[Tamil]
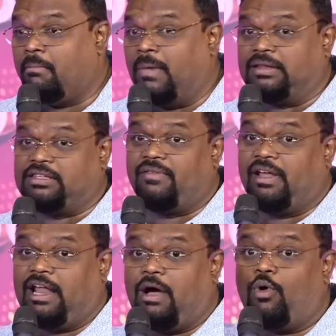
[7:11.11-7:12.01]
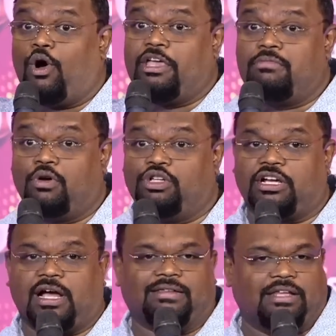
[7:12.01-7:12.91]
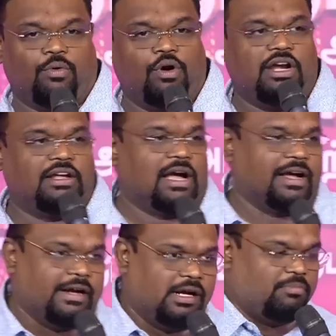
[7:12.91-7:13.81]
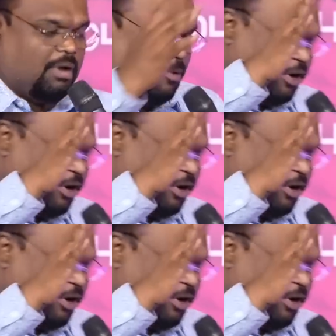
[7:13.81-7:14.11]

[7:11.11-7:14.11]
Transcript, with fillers: மத்தவெல்லாம் ஓயும் போது கர்த்தர் உங்களுக்காக எழும்ப